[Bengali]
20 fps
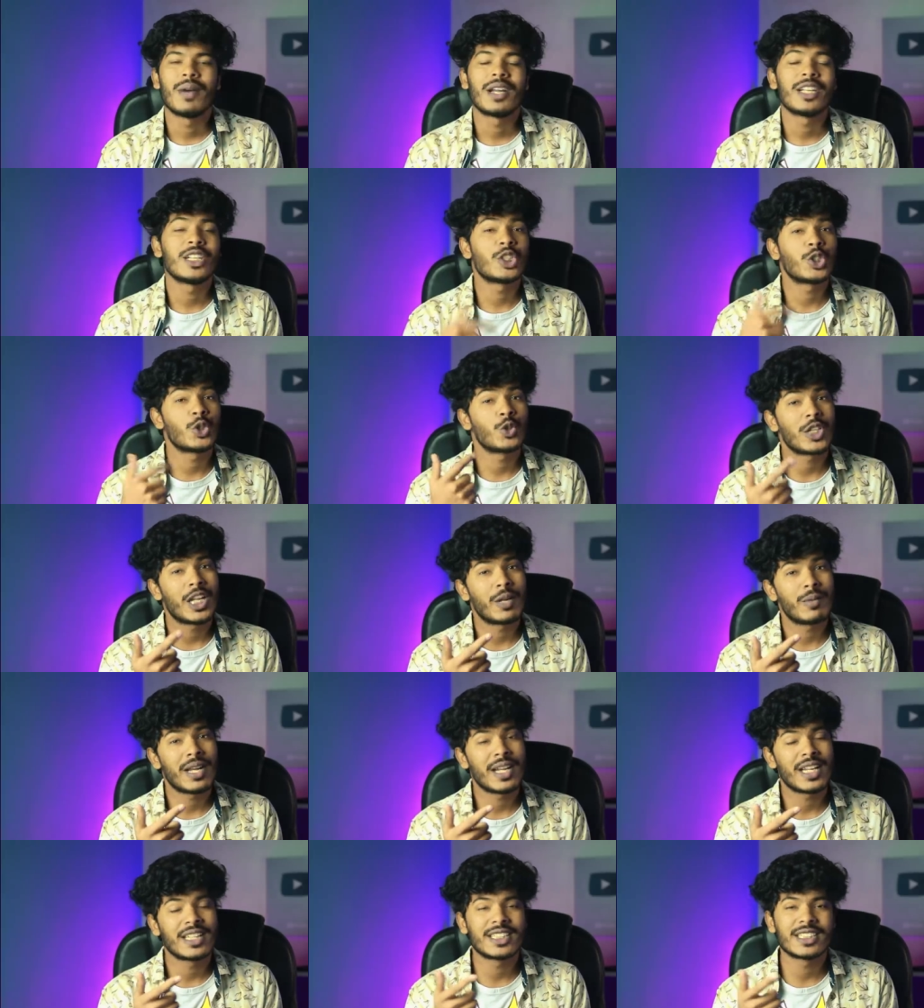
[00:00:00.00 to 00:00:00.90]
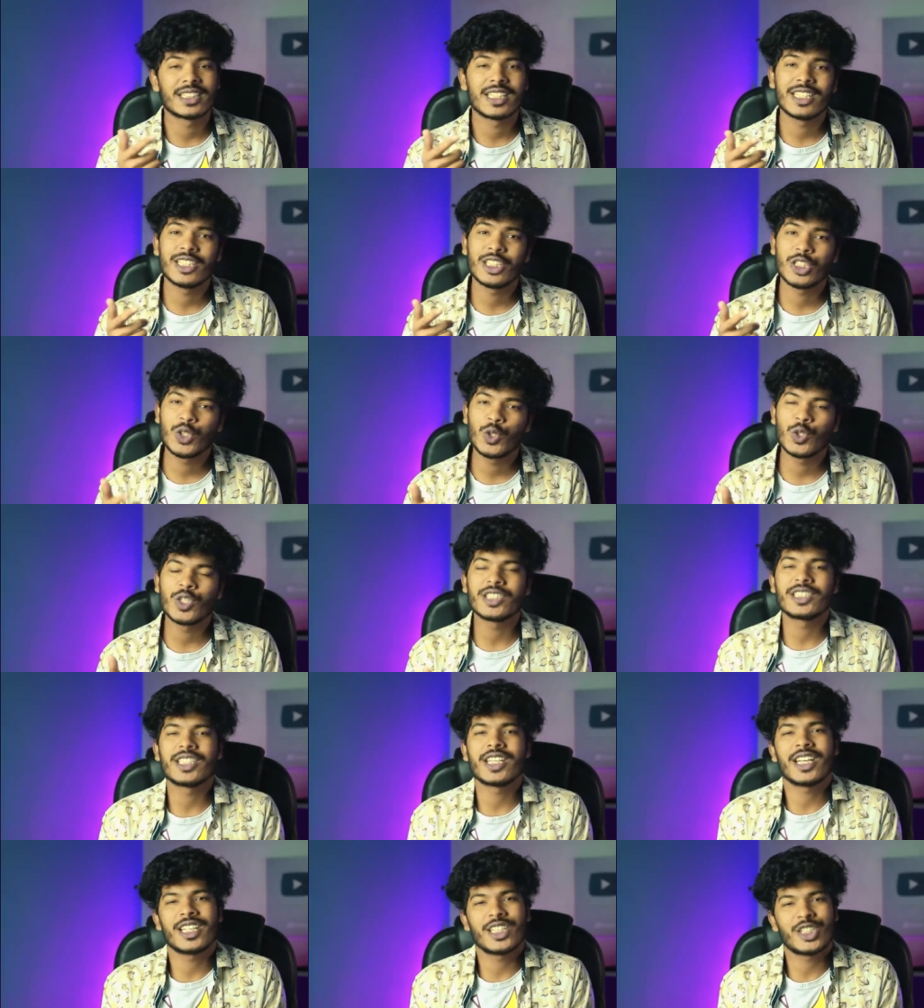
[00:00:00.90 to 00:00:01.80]
মানে সোনার বাংলাদেশ গানের শুটিং
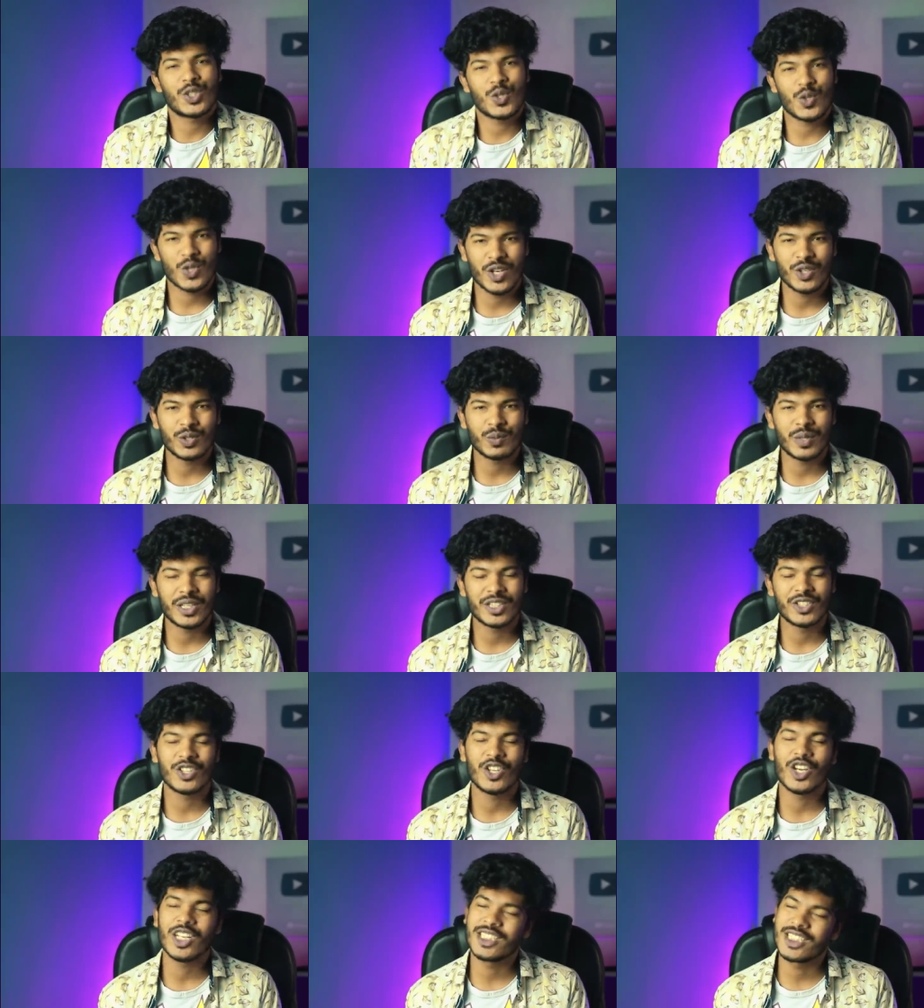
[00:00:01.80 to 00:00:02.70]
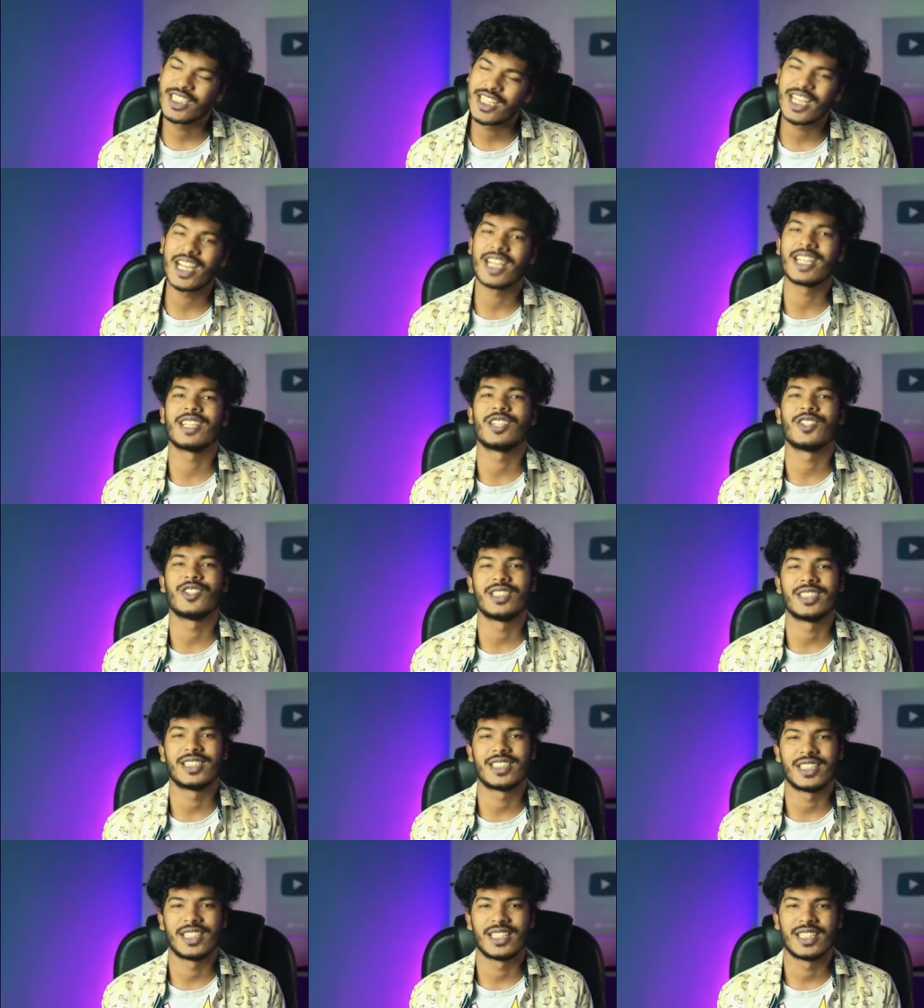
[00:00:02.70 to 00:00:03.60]
যেখানে সোনা উৎপাদন হয় সেখানেই
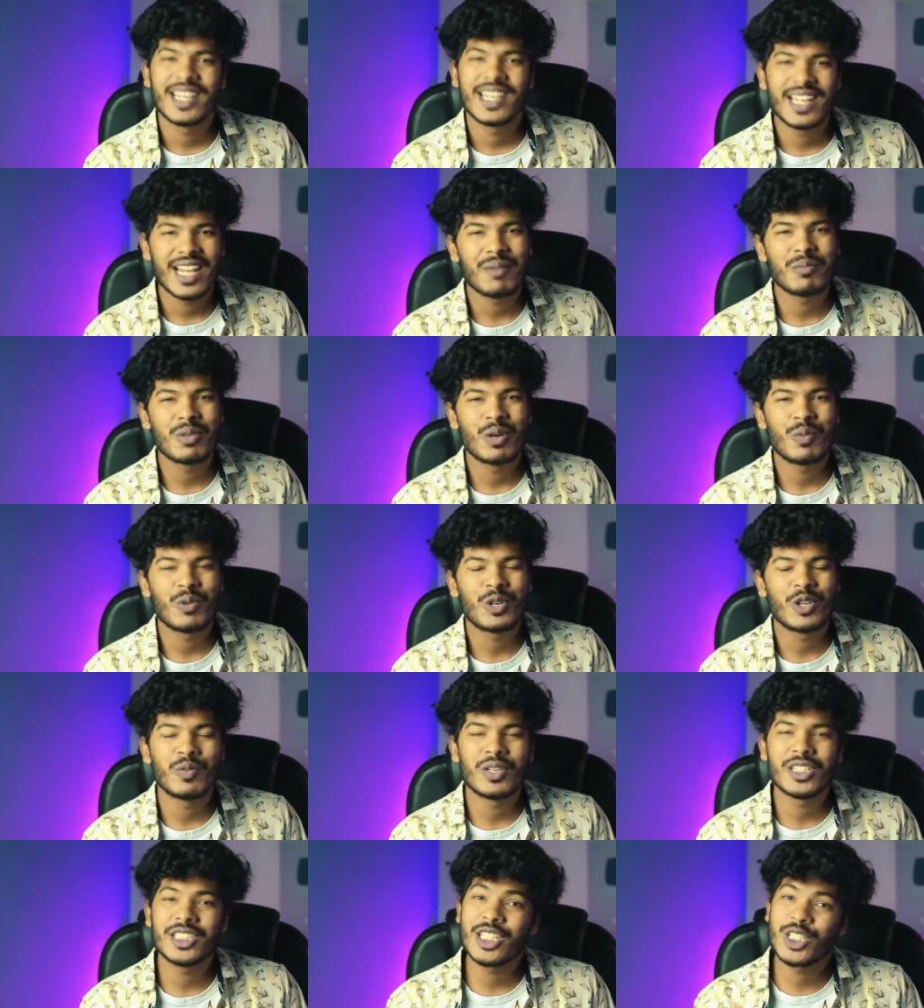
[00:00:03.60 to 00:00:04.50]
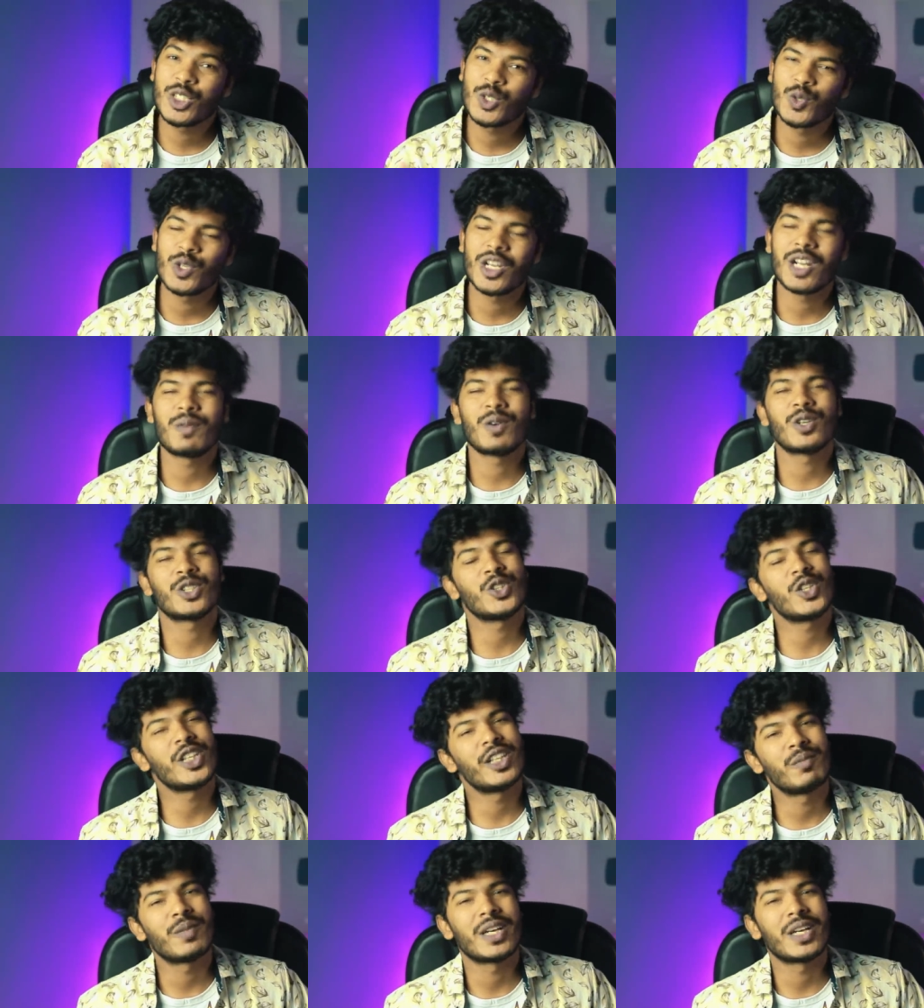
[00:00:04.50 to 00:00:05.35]
হয়েছে গ্রাম্য পরিবেশে সোনার ফসলের